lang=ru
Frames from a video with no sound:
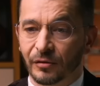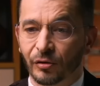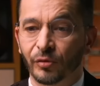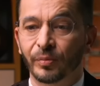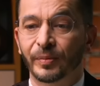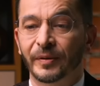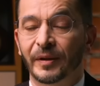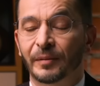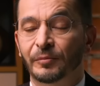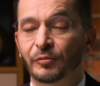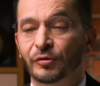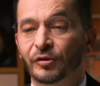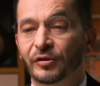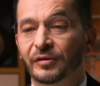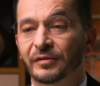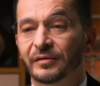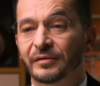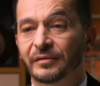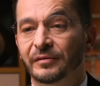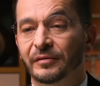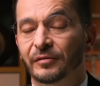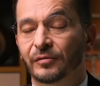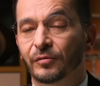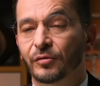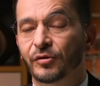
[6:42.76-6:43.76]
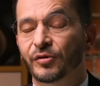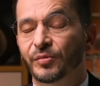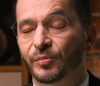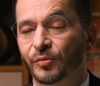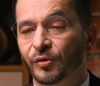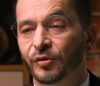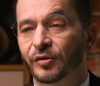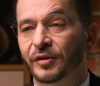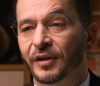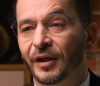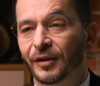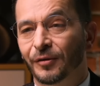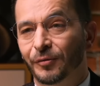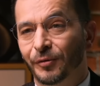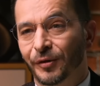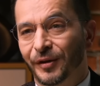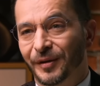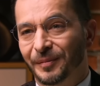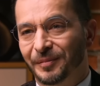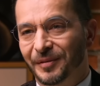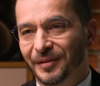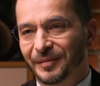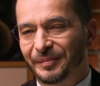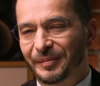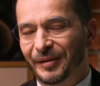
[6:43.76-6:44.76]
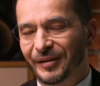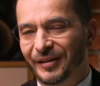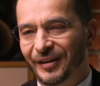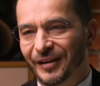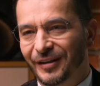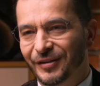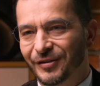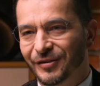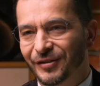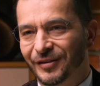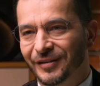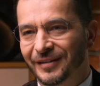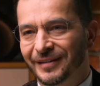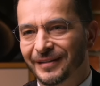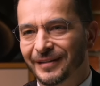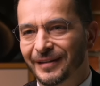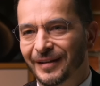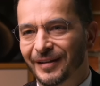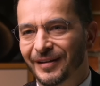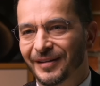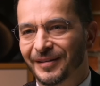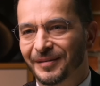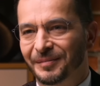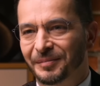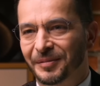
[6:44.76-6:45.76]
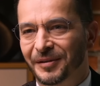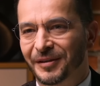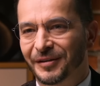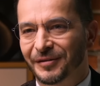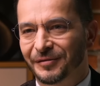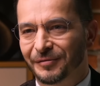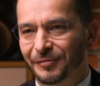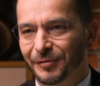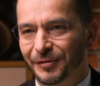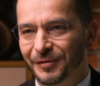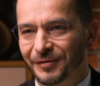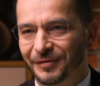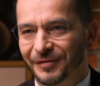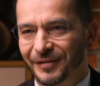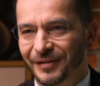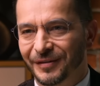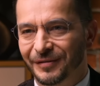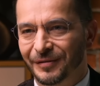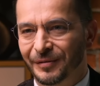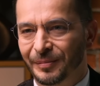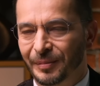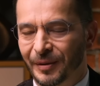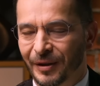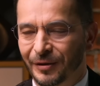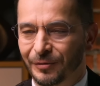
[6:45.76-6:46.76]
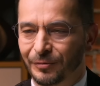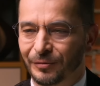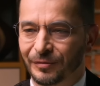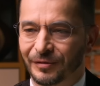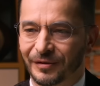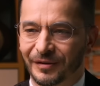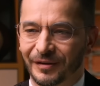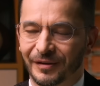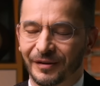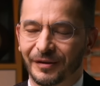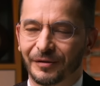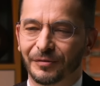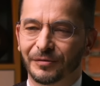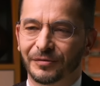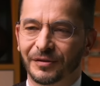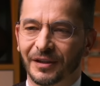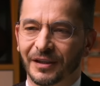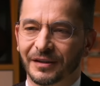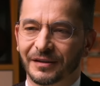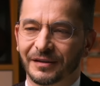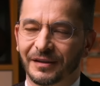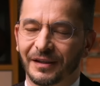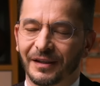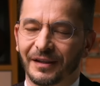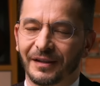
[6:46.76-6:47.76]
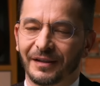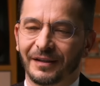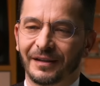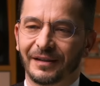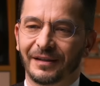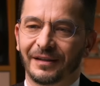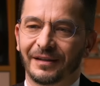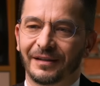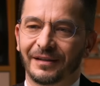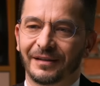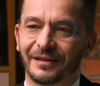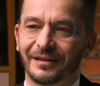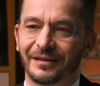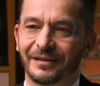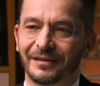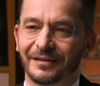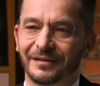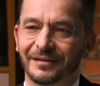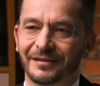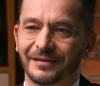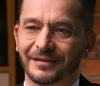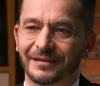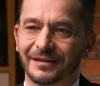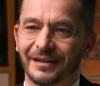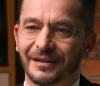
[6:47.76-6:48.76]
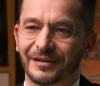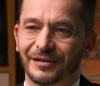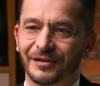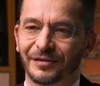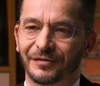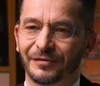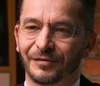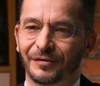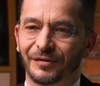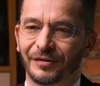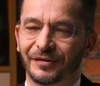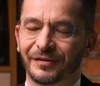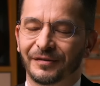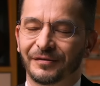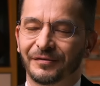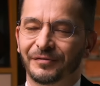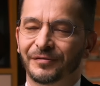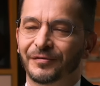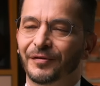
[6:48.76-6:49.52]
Ну, потому что очень много калорий было потрачено на производство этого продукта. И у нас, э, значит, вот э, в